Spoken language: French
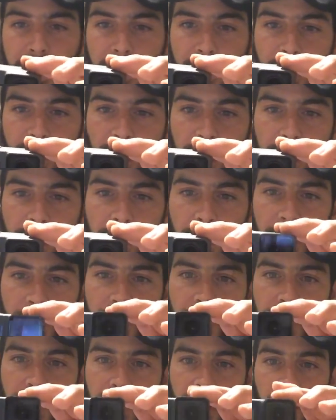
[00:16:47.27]

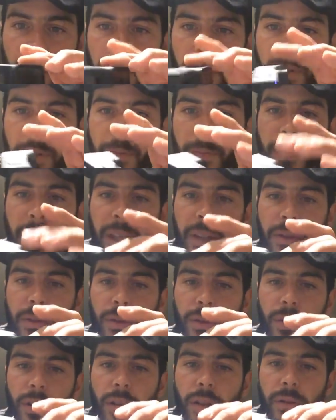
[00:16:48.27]
Je vais vraiment
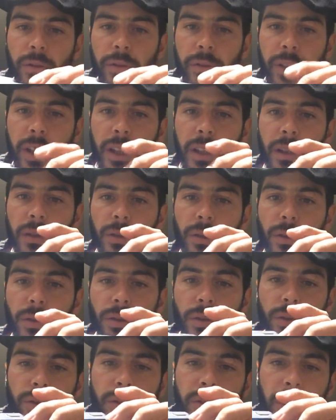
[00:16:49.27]
bientôt euh, vous faire des trucs
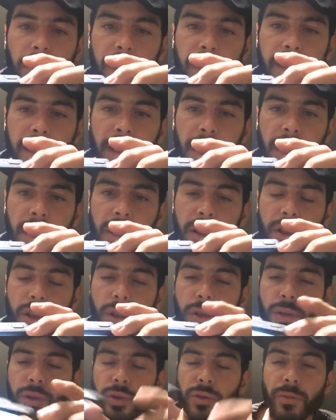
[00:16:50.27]
de ouf avec ça.
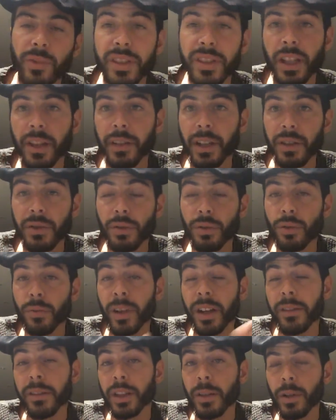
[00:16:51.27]
Je, je m'en servirai surtout,
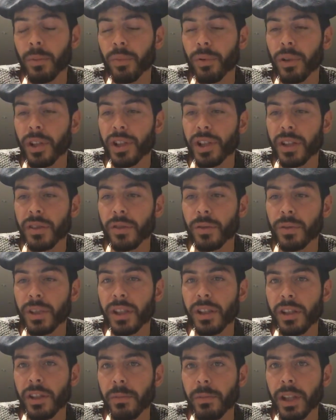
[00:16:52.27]
bah, évidemment, pour la chasse au
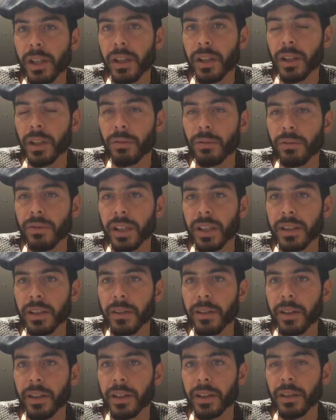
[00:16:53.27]
petit gibier et tout ça.
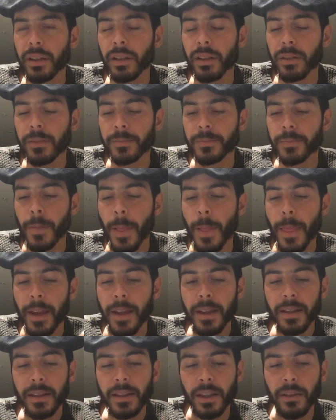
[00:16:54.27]
Ça va être, euh,
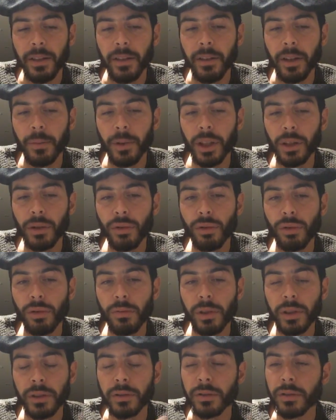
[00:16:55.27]
ça va vraiment être
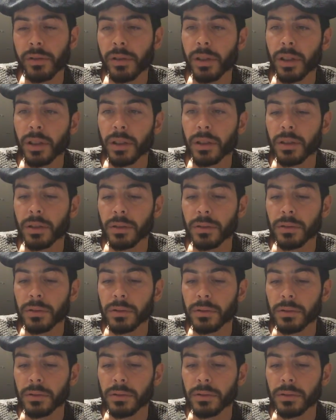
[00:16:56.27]
cool parce que euh,